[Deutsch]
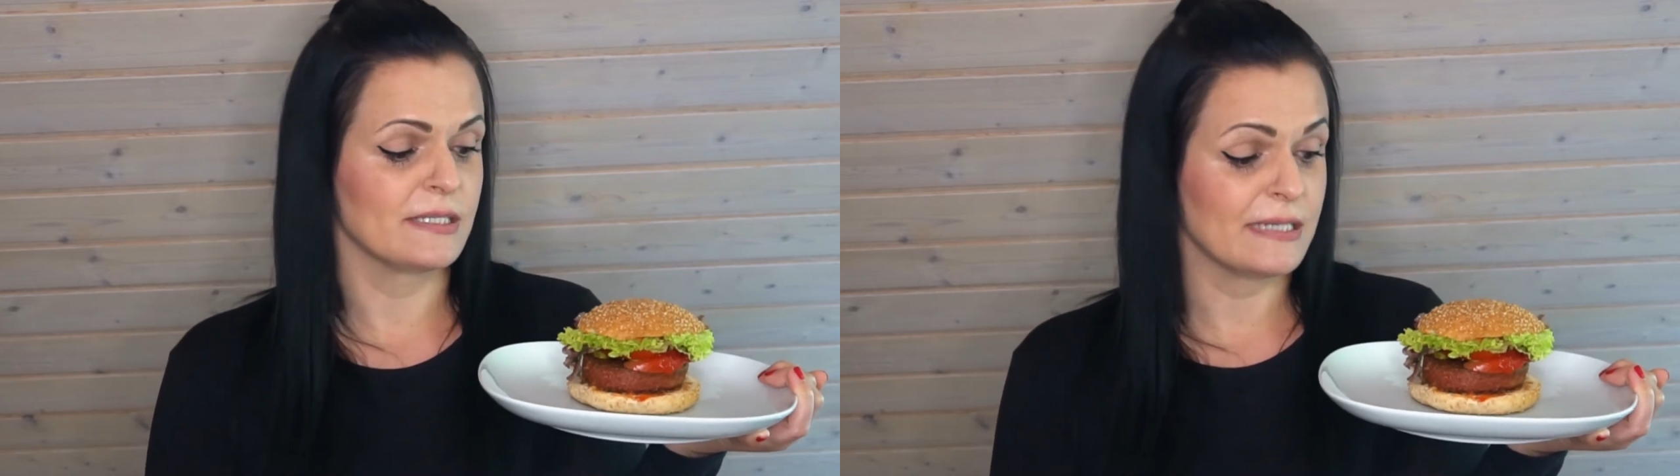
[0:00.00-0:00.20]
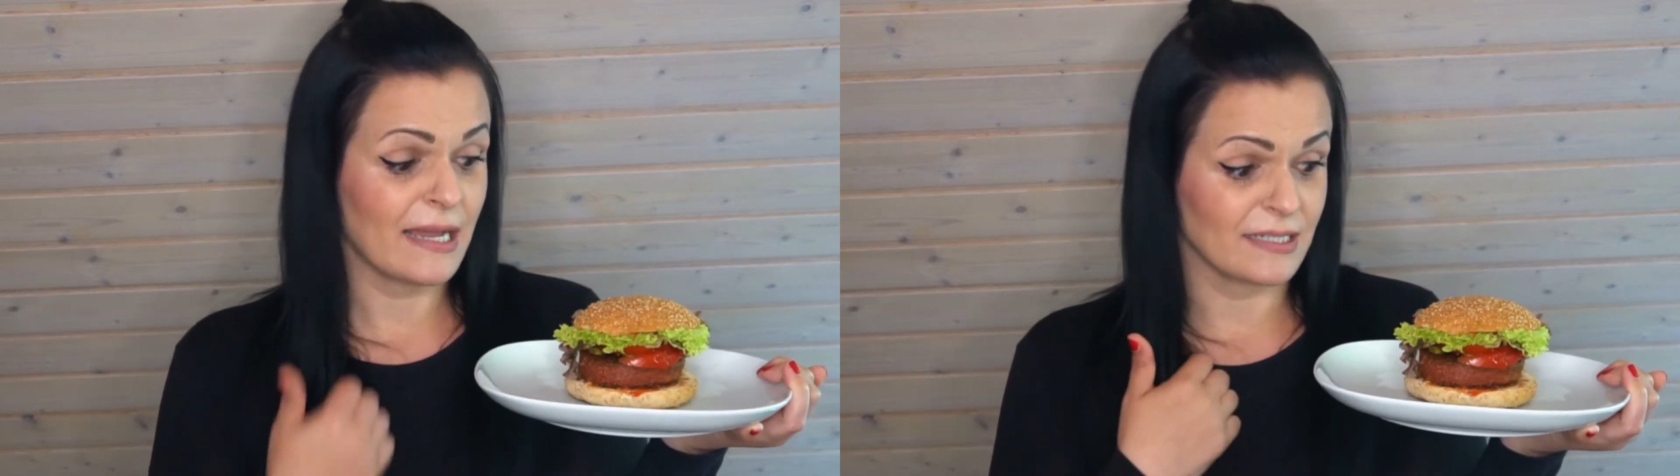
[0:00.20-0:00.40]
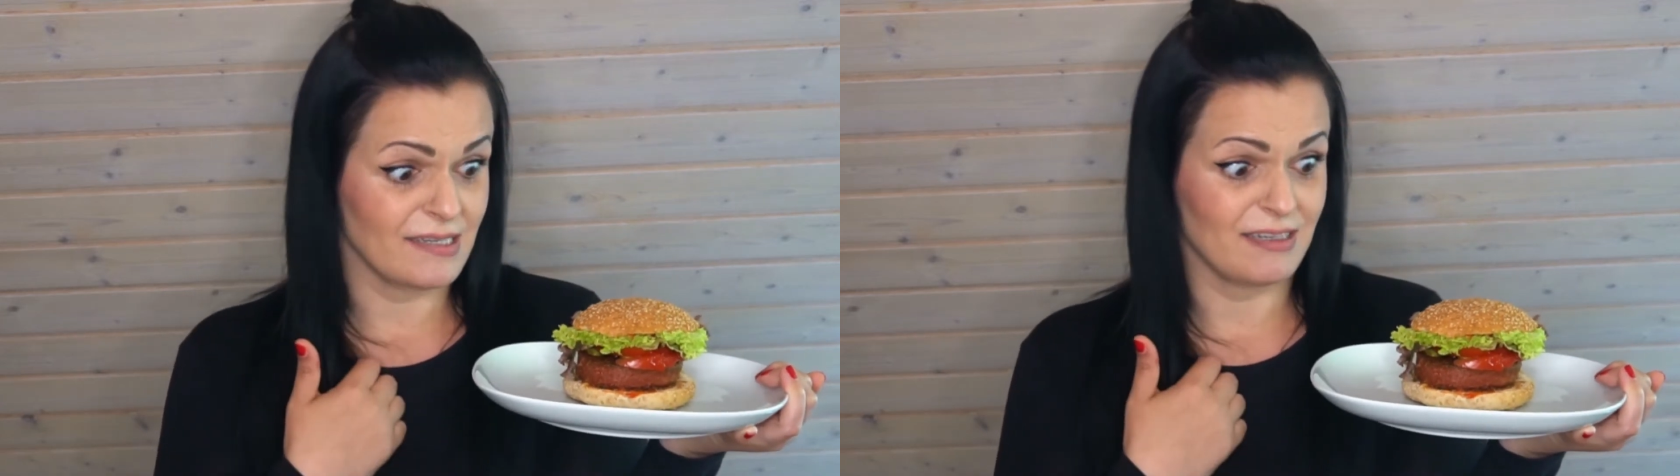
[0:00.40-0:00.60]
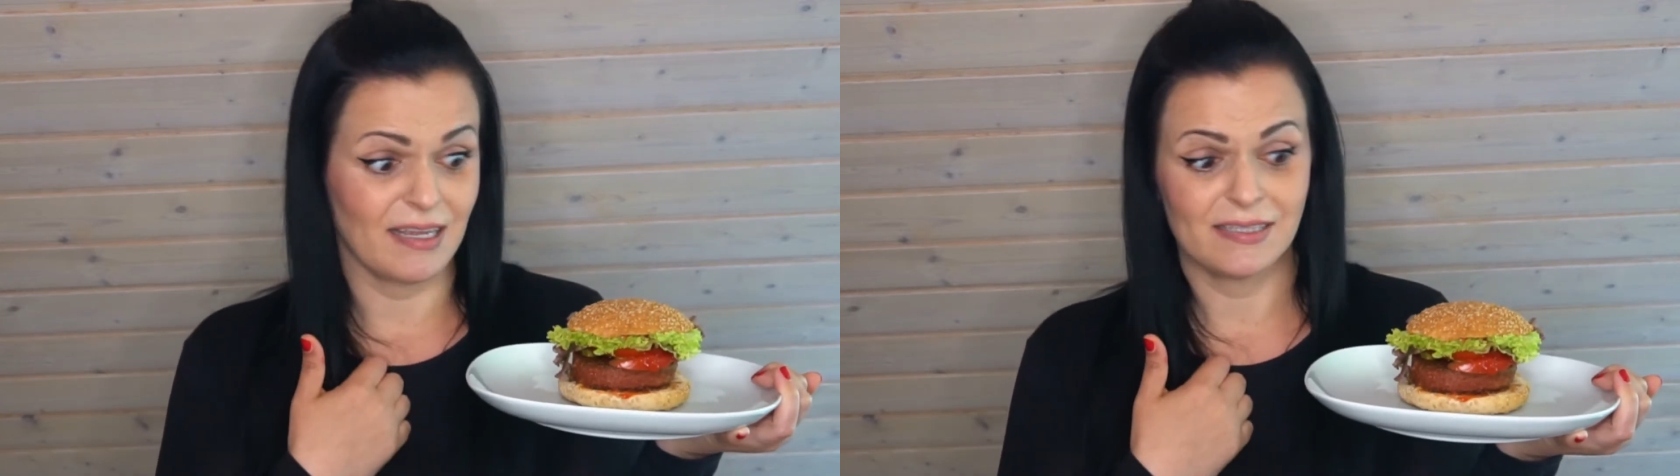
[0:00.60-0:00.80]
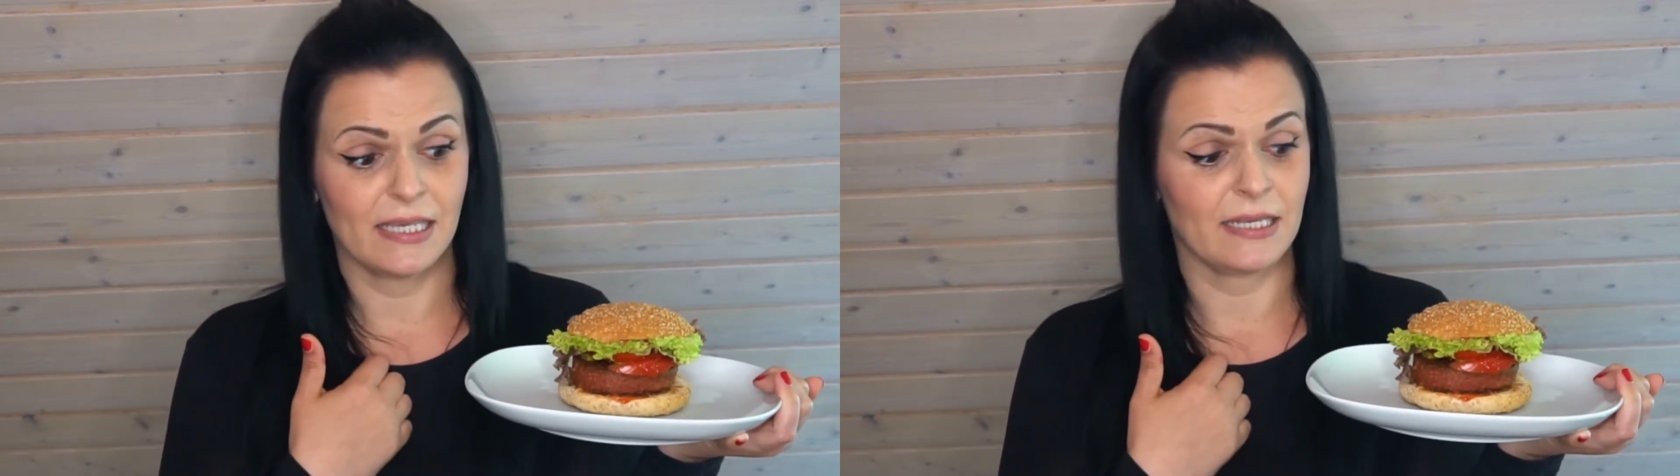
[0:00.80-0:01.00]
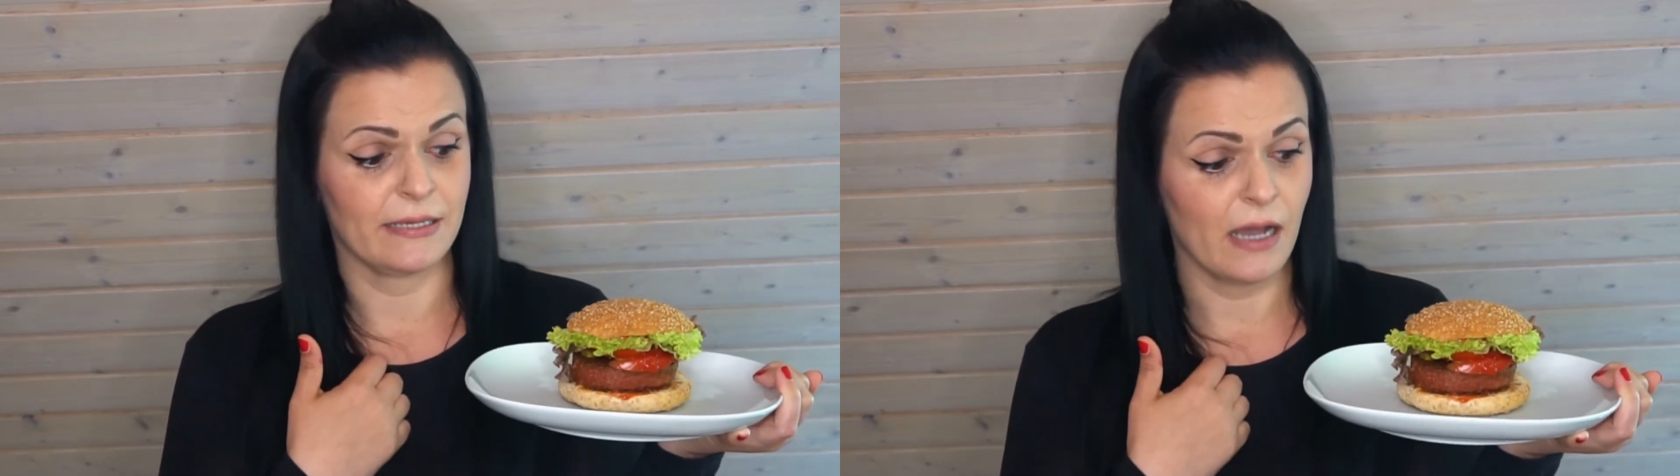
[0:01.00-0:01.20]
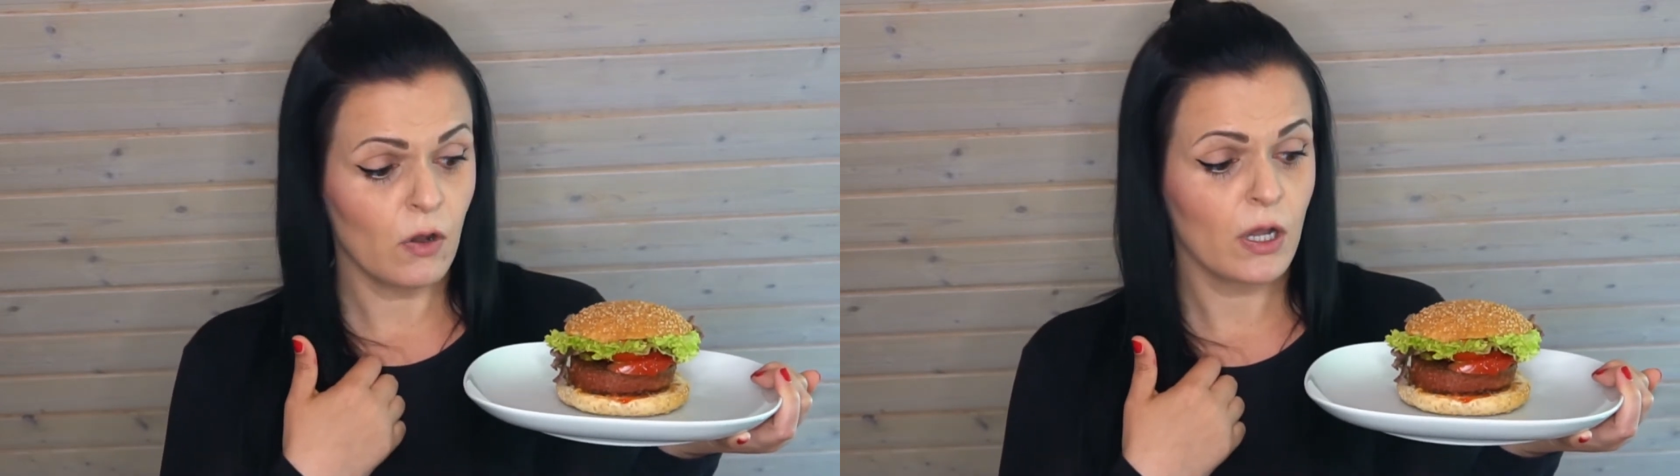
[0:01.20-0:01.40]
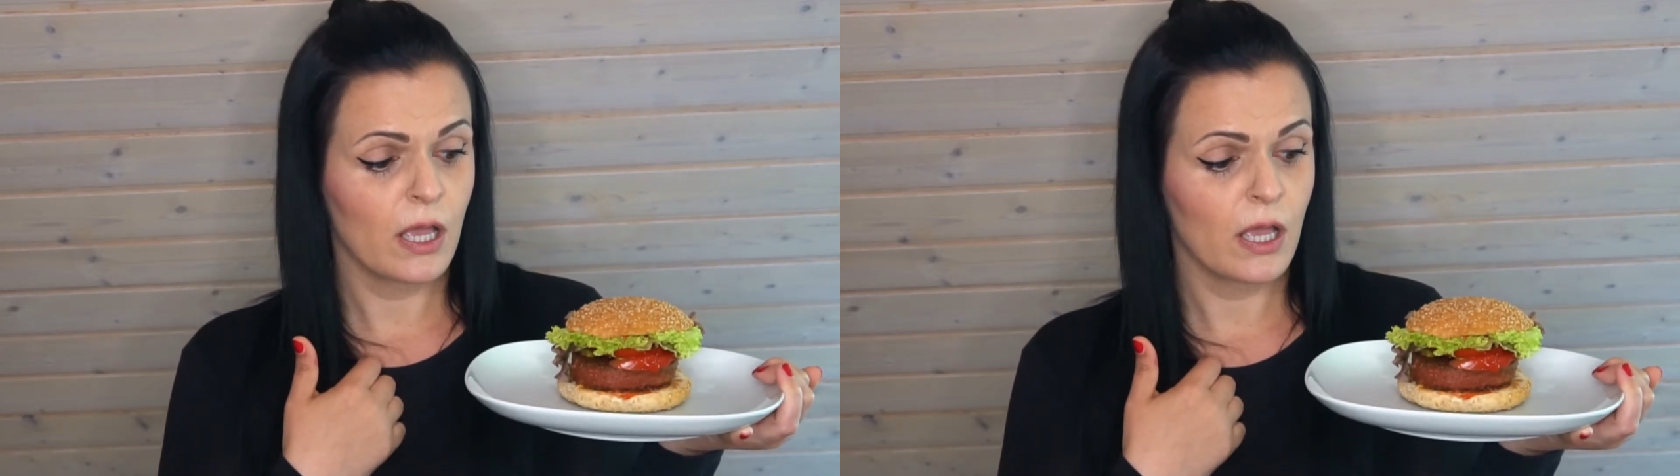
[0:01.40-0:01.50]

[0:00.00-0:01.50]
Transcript: dachte ich tatsächlich auch.